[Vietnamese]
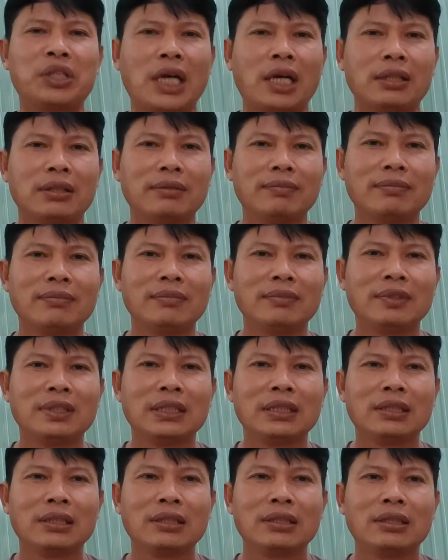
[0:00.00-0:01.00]
Chứ tất nhiên
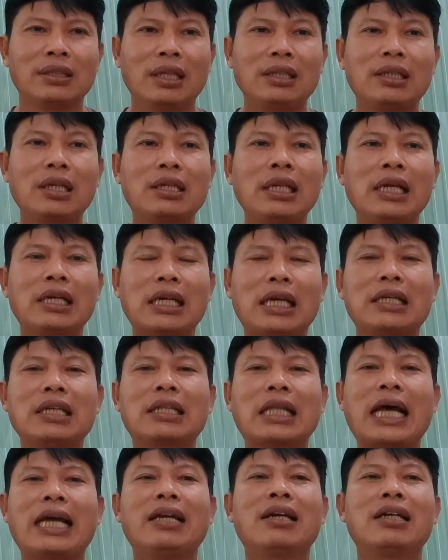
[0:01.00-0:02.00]
là đức thầy nó đâu
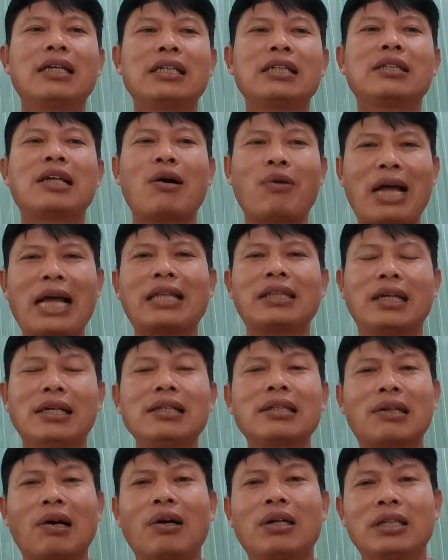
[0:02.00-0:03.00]
hát thử coi, đức thầy coi
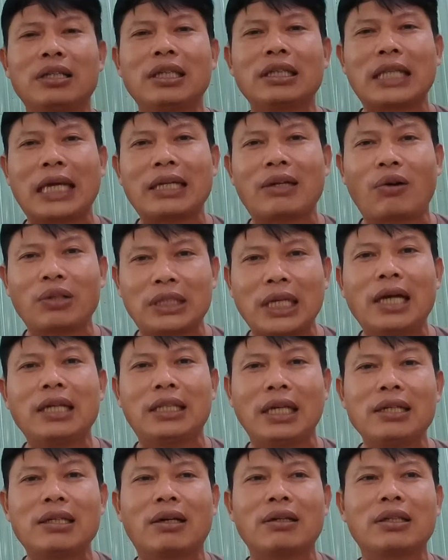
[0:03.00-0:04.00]
chơi thử coi coi như thế
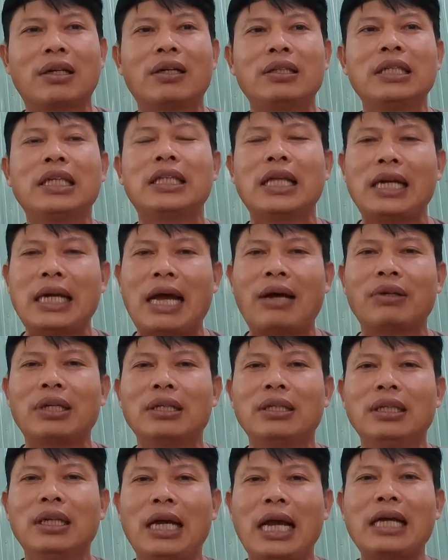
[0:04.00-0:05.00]
nào đó. Hát tuồng nhị
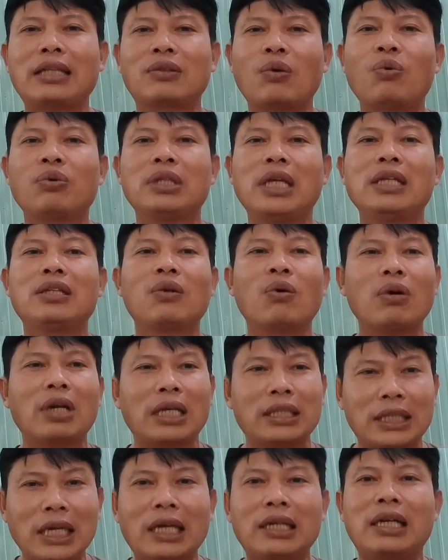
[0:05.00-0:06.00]
chúa là trên là
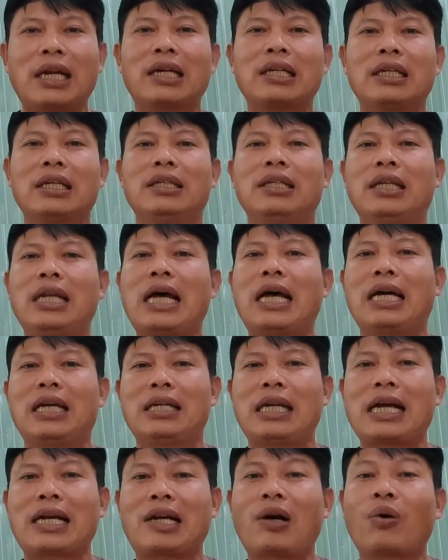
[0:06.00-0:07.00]
là là cầu cõi trên, là
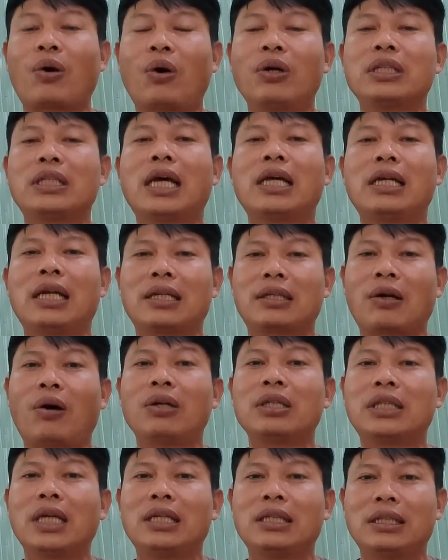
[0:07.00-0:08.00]
cõi trên trên
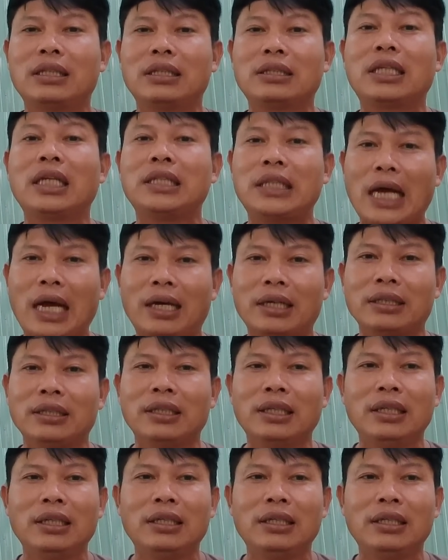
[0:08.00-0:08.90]
trời. Hạng thứ